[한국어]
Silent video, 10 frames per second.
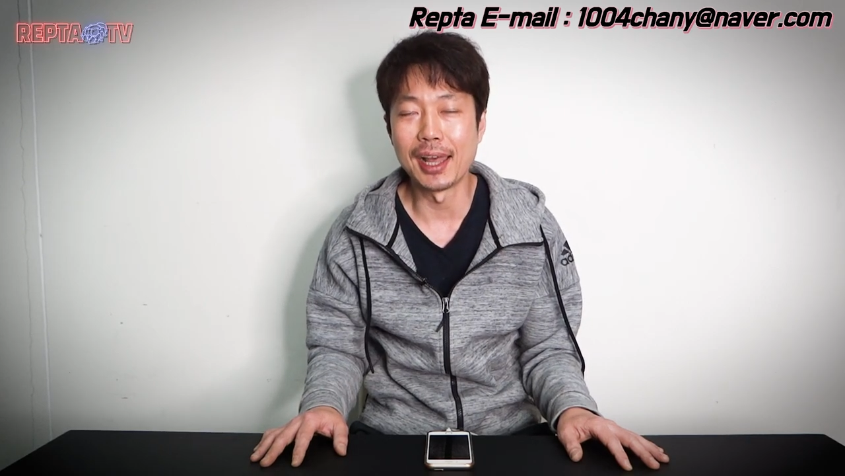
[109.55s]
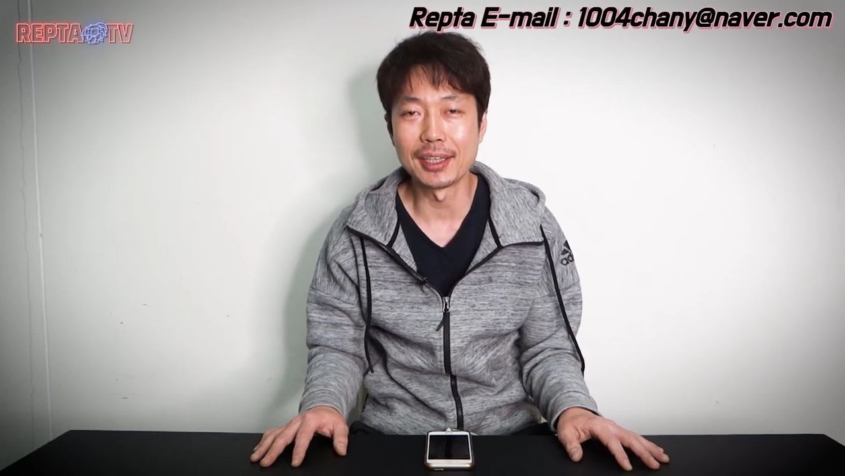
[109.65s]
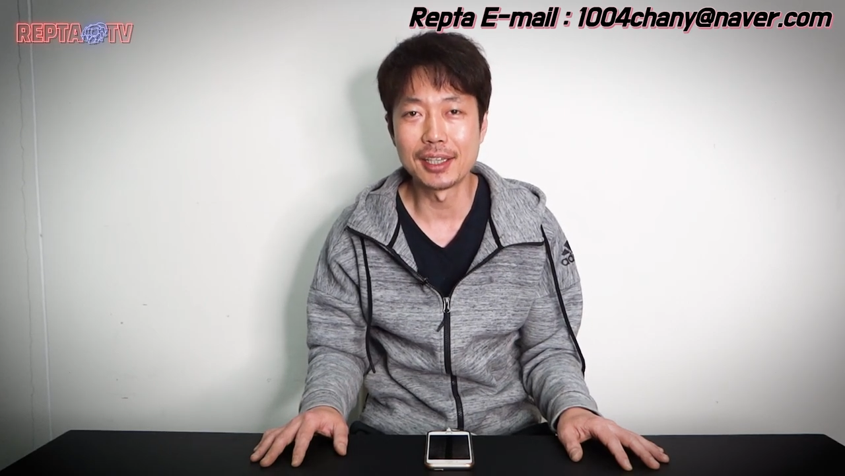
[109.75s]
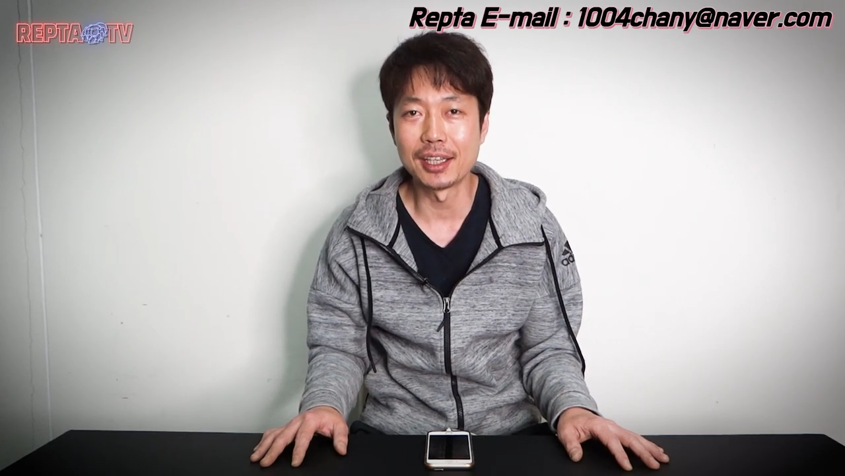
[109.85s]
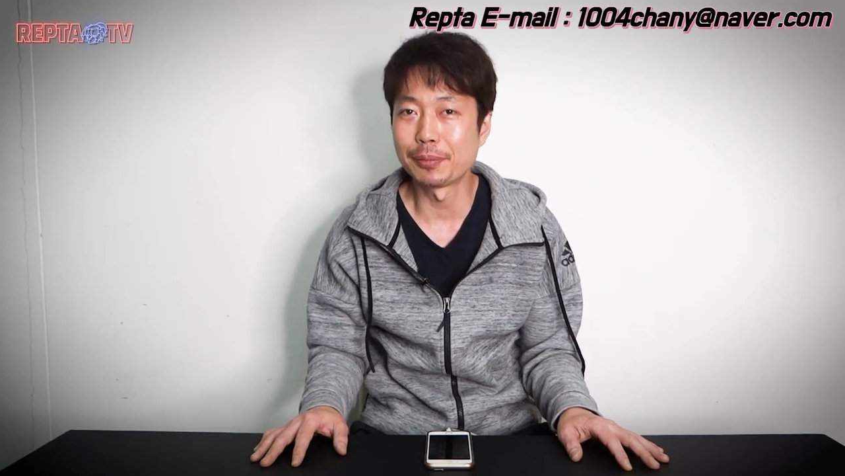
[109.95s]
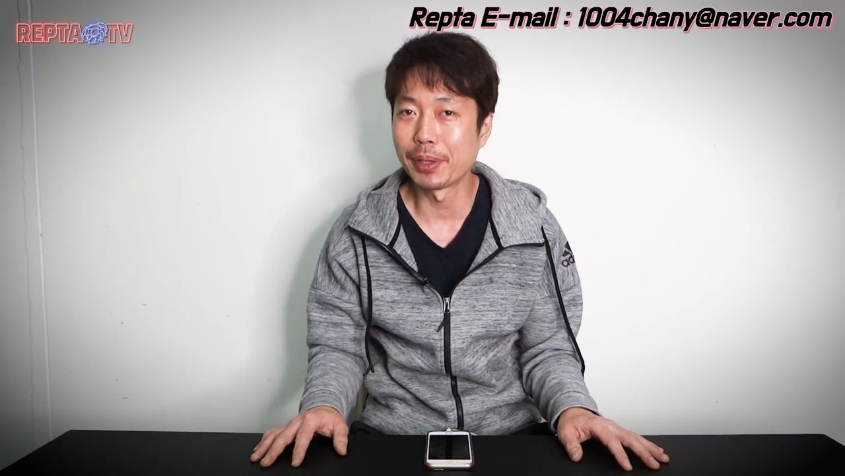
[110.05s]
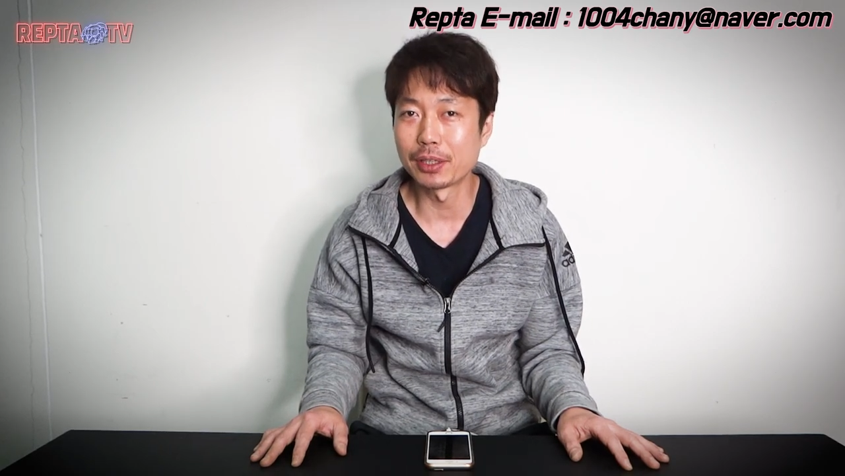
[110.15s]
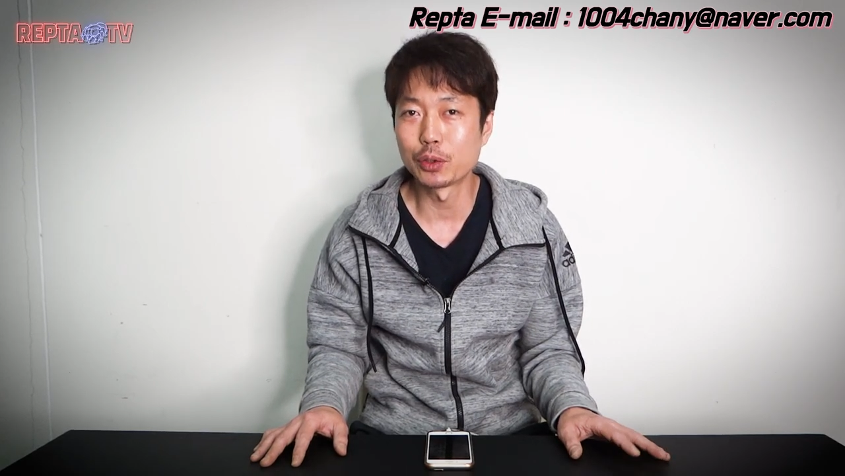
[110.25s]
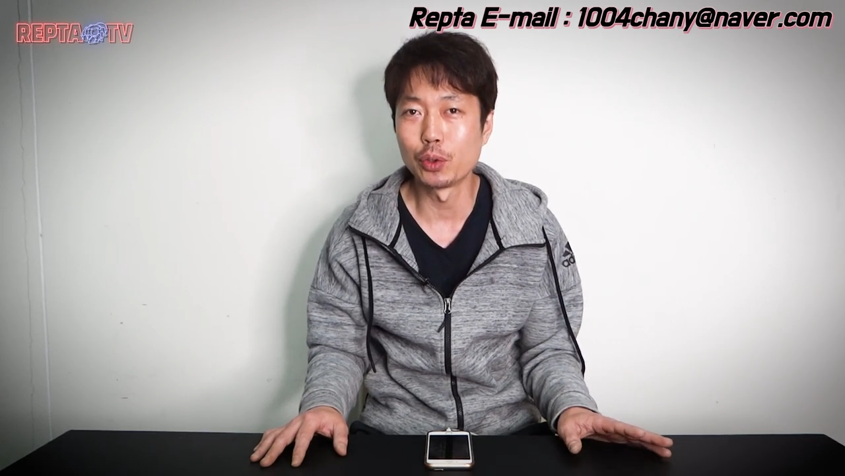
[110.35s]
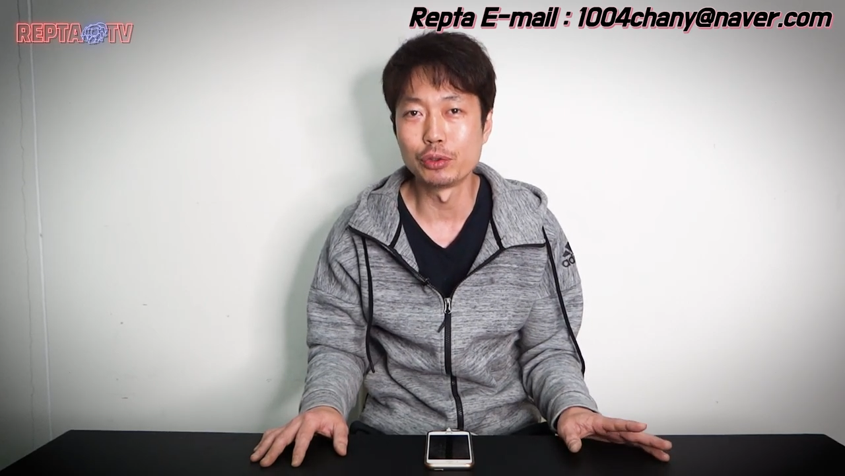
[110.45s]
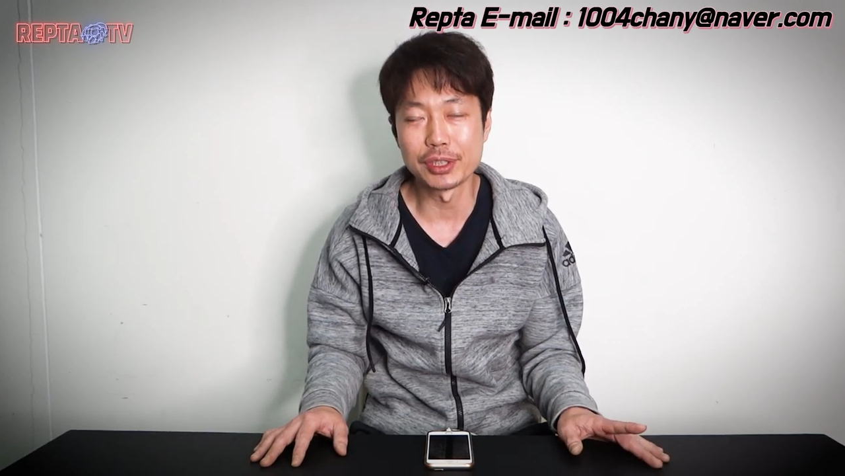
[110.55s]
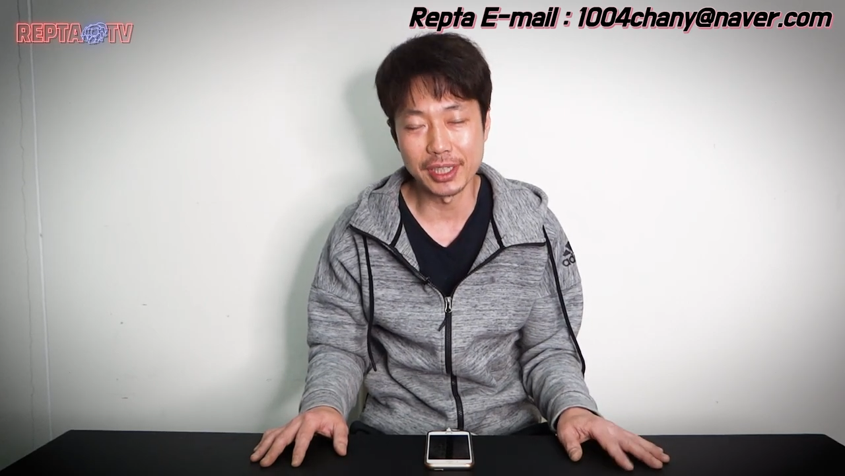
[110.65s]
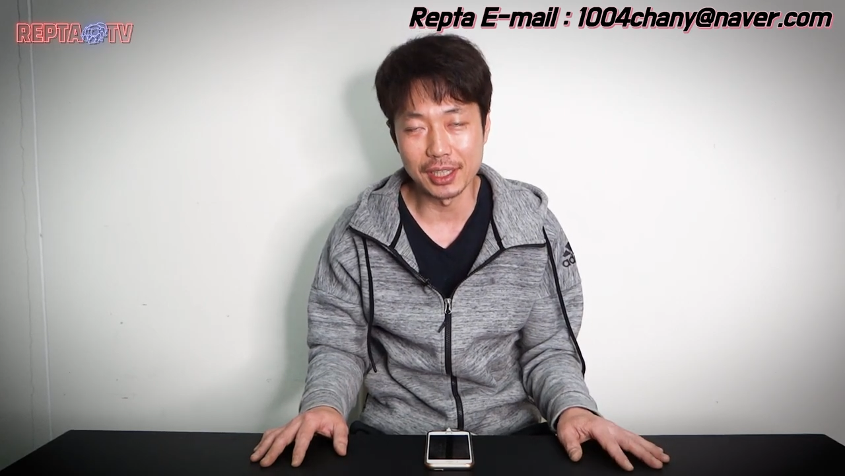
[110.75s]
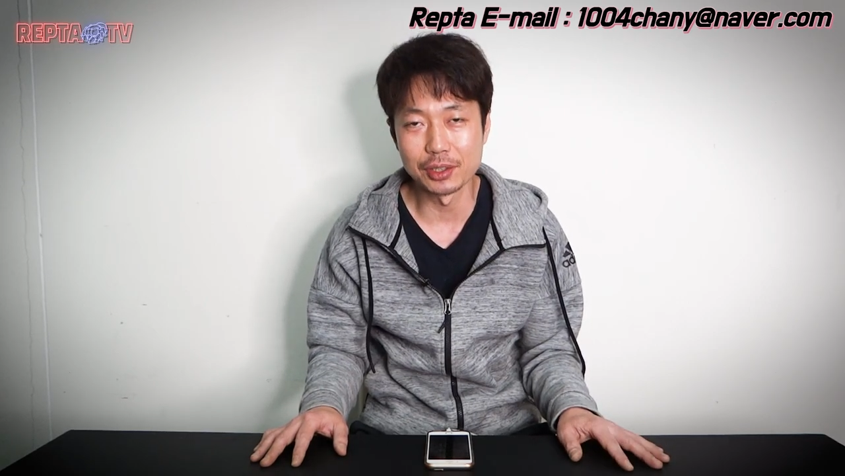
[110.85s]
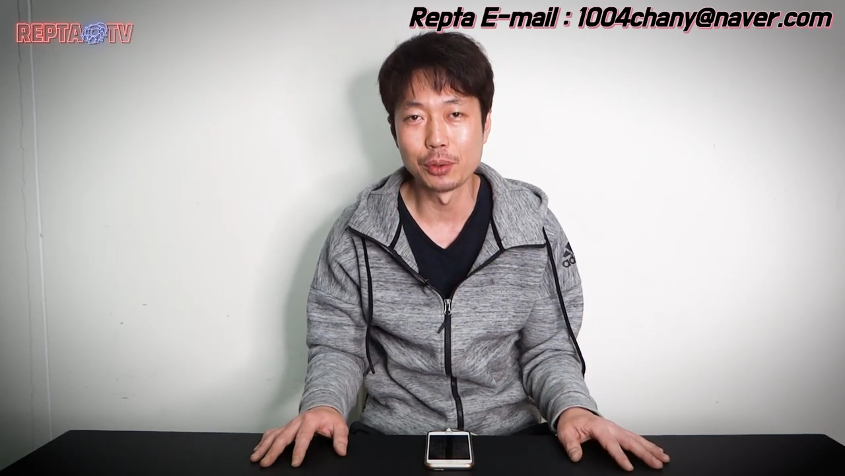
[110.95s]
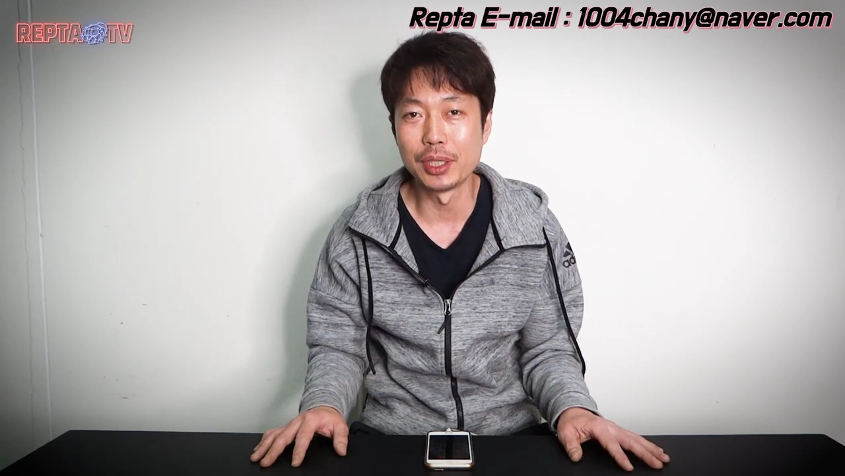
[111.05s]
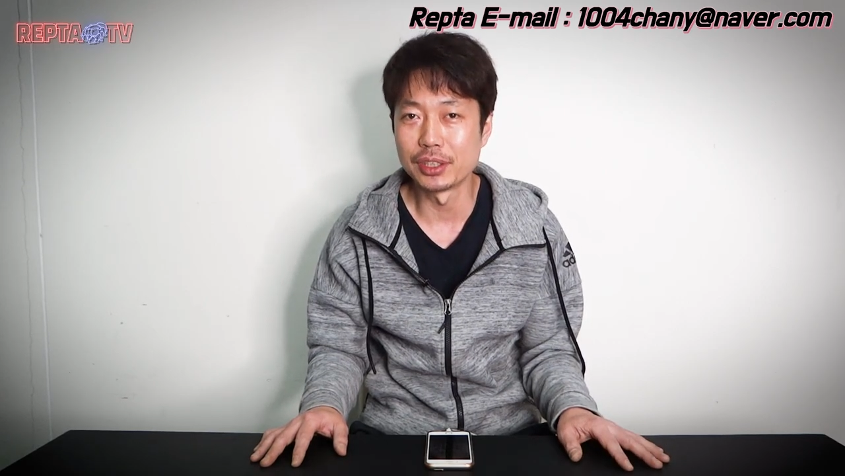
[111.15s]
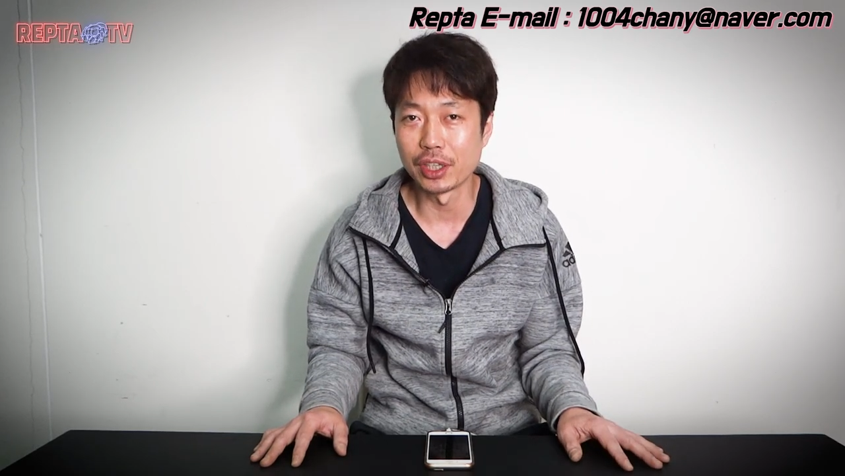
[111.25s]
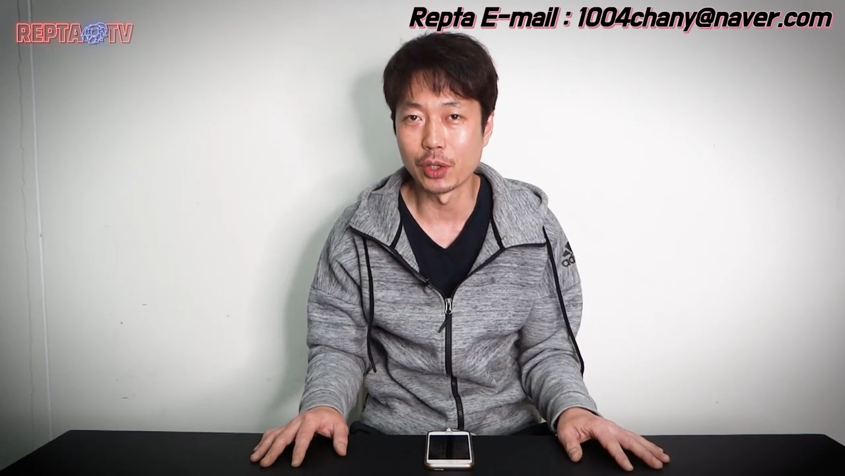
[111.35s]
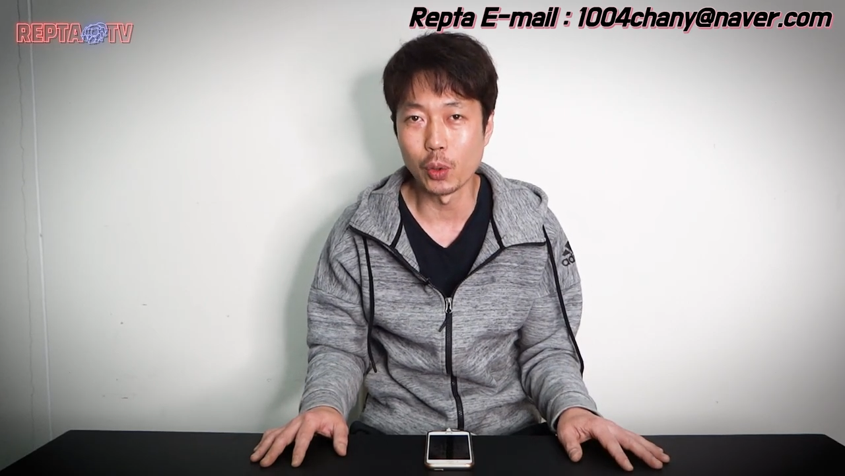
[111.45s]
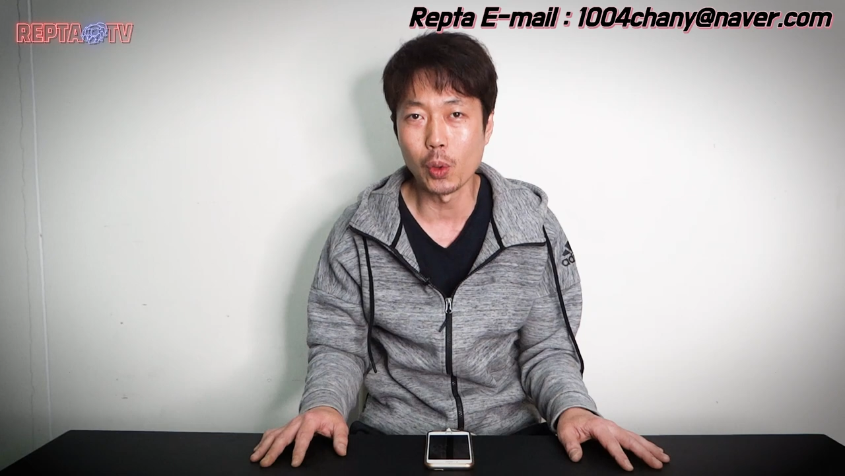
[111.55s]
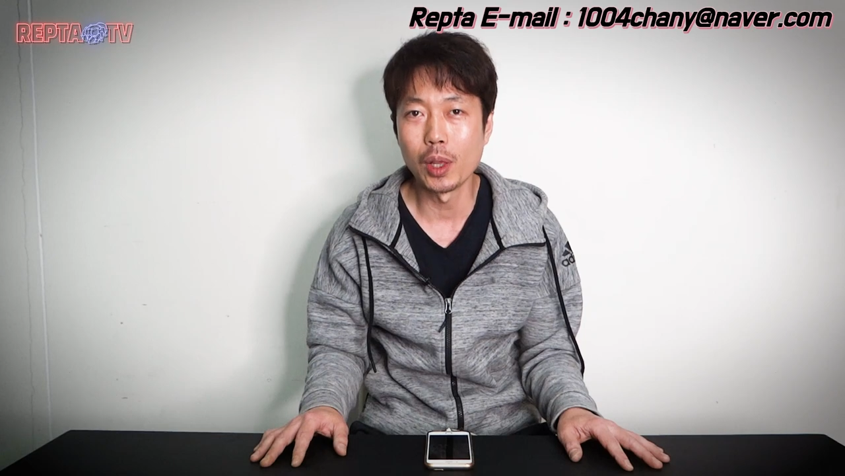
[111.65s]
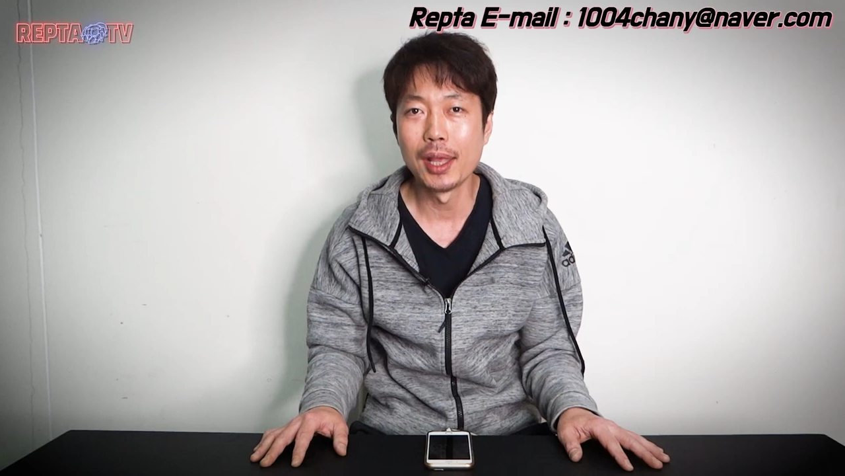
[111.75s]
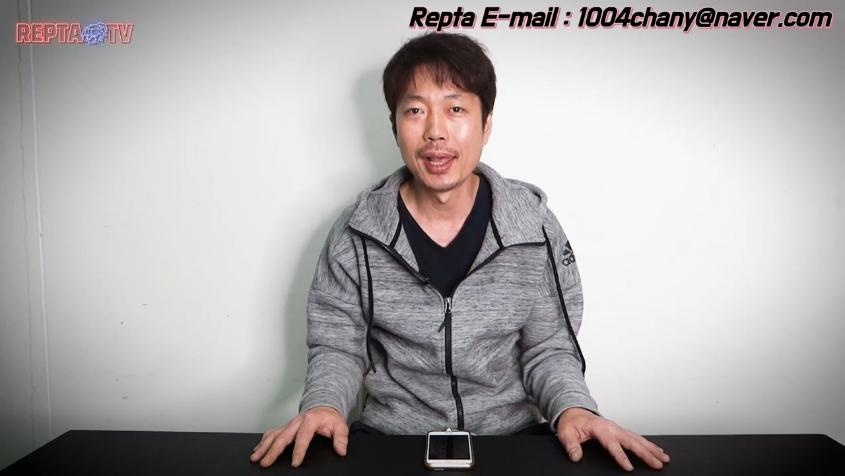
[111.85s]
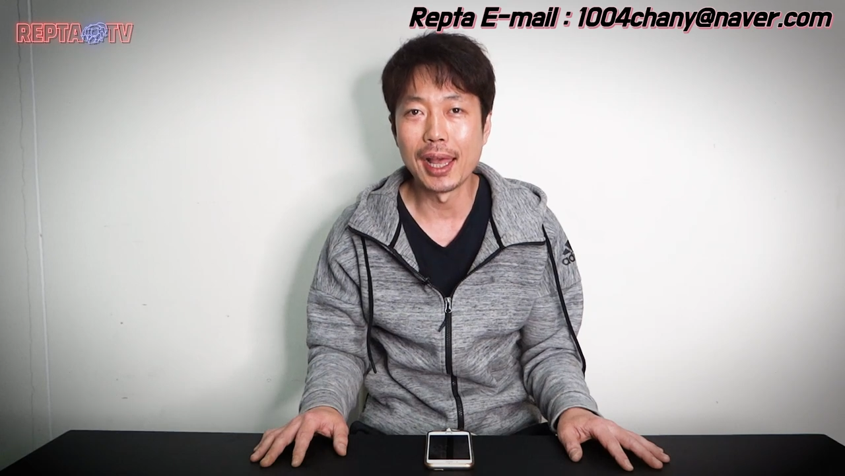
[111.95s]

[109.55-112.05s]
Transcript: 안틸레스 핑크토 유체가 들어올 예정이고